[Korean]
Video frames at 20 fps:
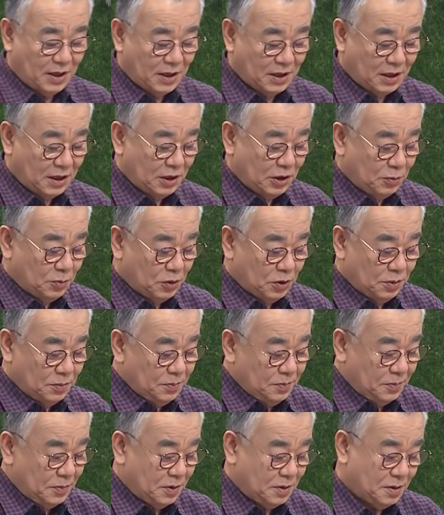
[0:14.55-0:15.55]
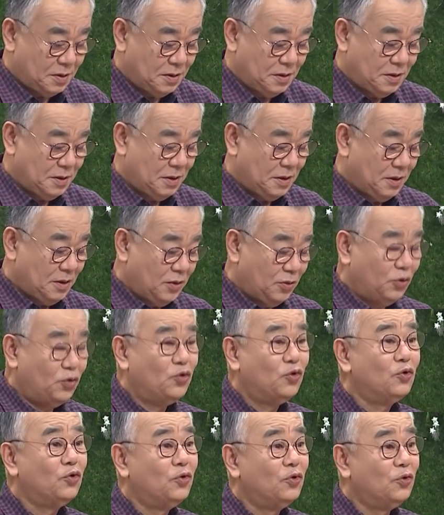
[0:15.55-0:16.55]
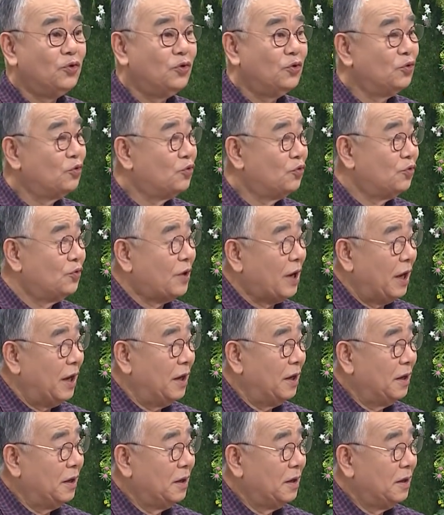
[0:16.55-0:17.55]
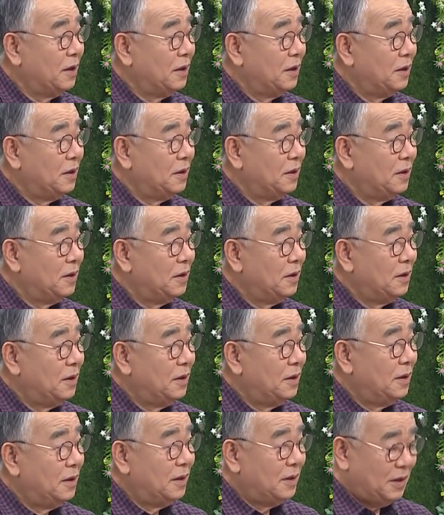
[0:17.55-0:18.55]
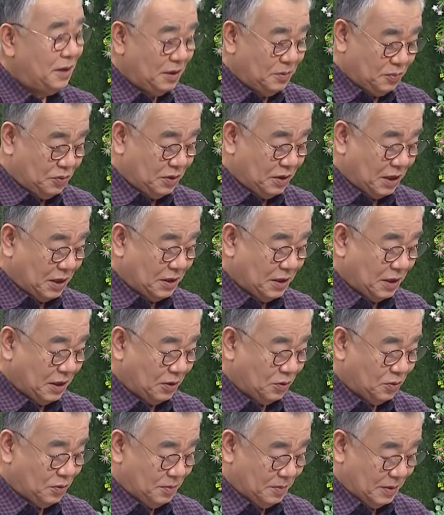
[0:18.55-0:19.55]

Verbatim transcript: 하나님은 눈은 두 개, 네. 입은 하나로